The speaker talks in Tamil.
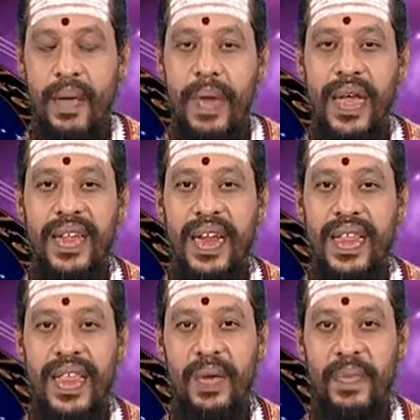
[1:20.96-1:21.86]

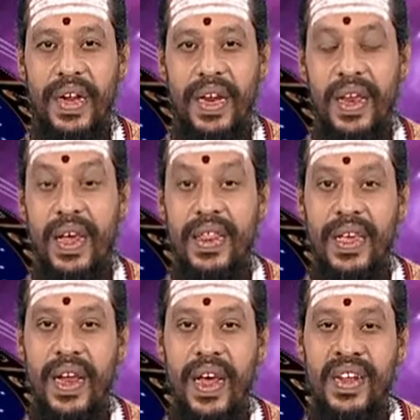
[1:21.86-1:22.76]
மேஷராசி அன்பர்களே
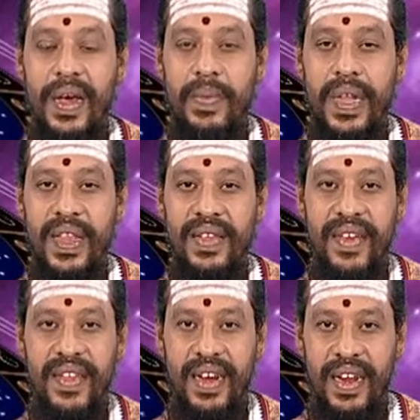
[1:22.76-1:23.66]
ராசிக்கு நான்காம் இடத்துல
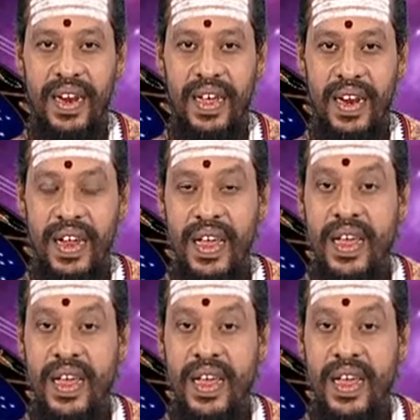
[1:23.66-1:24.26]
சந்திரன் இருக்காரு